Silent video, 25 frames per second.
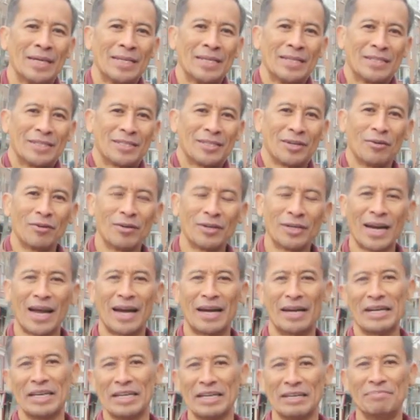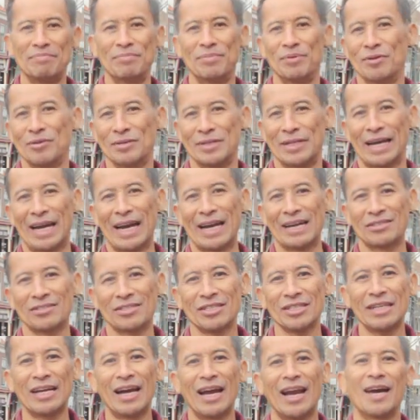Seorang ibu dengan
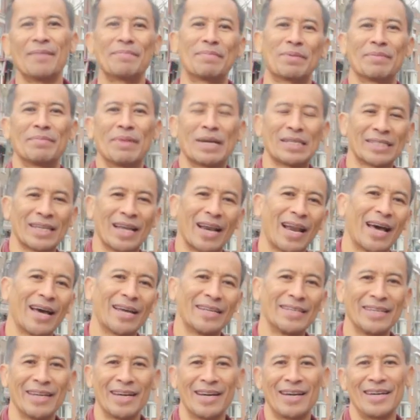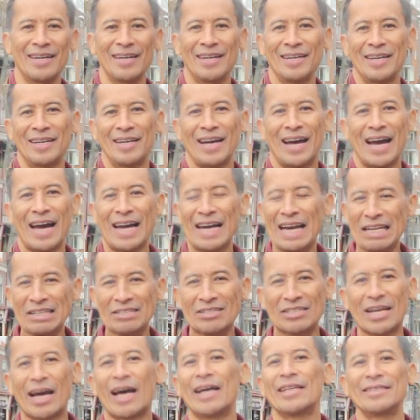segala permasalahannya ada
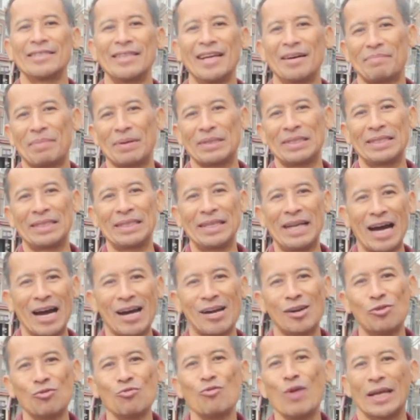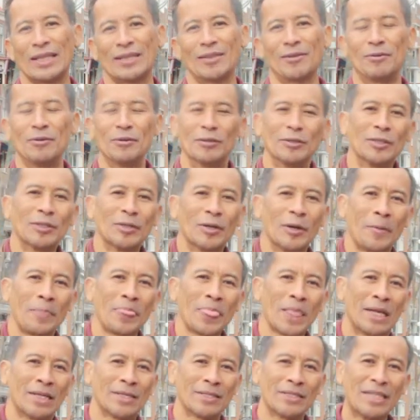saatnya pasti tidak kuat untuk
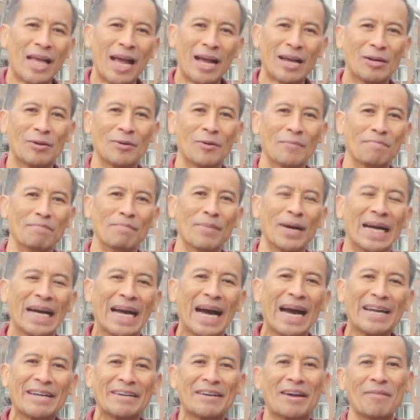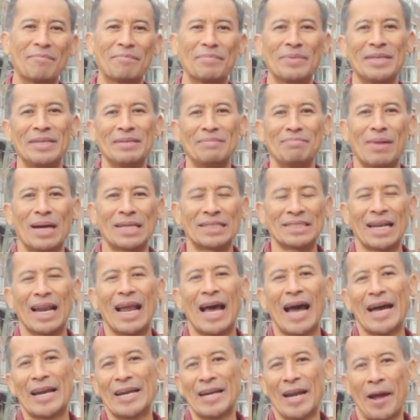sanggup menghadapi
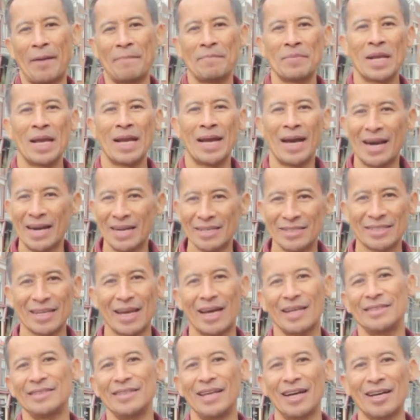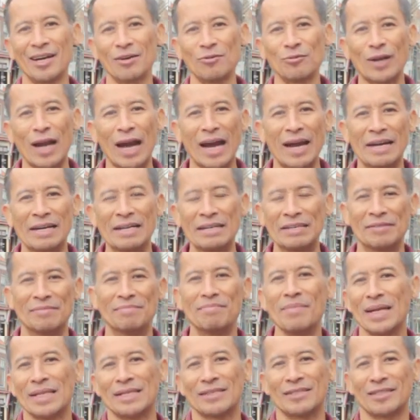masalah anak. Ada saatnya kekurangan
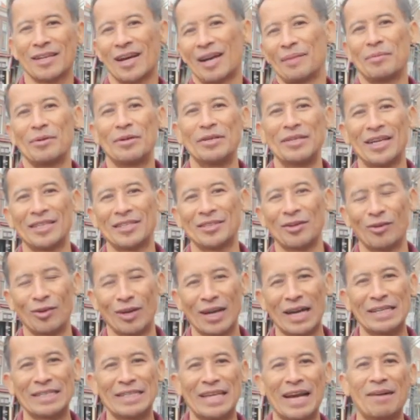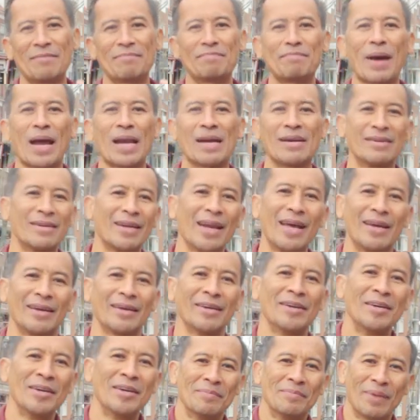hikmat sekalipun dia seorang yang
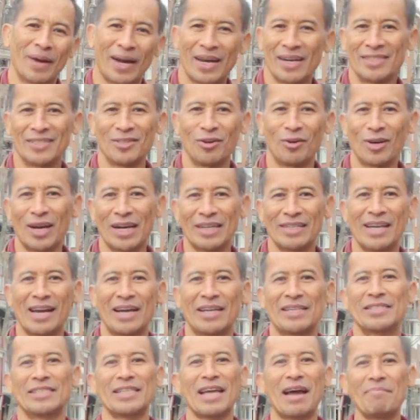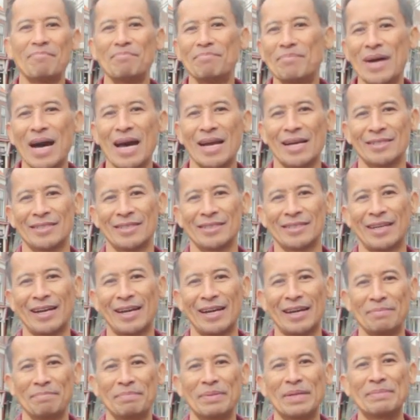pandai, bahkan seorang yang sabar
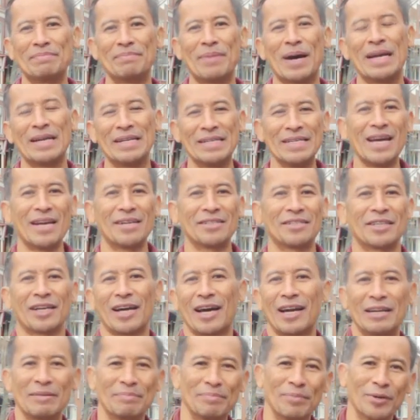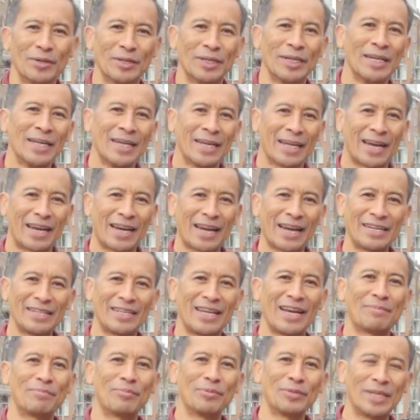secara kepribadian sekalipun karena
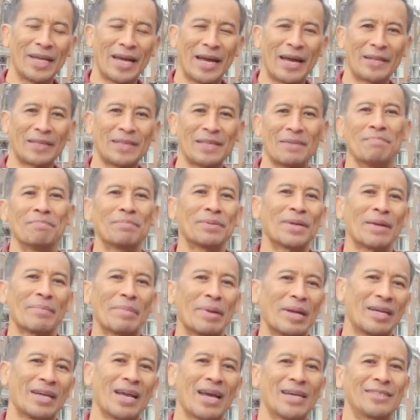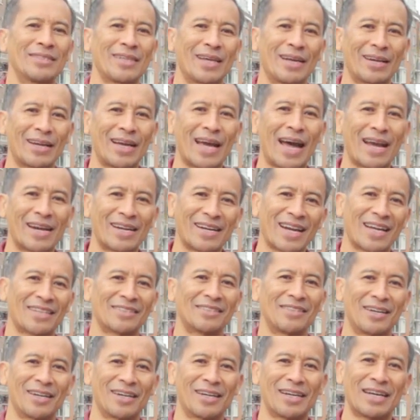dia punya temperamen dasar
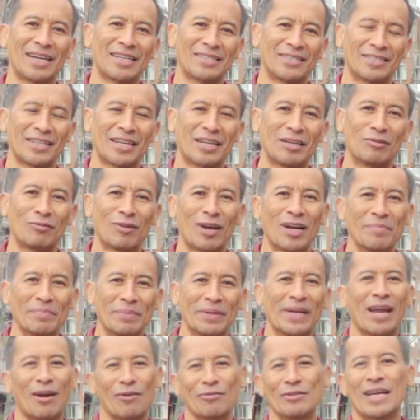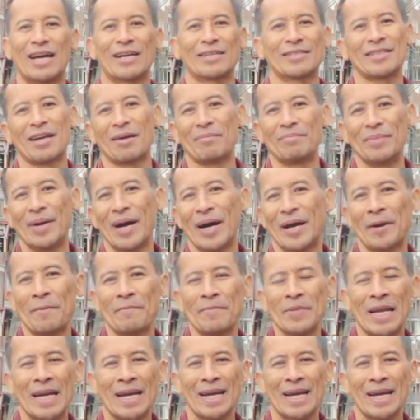karakter kecenderungan perilaku yang sabar.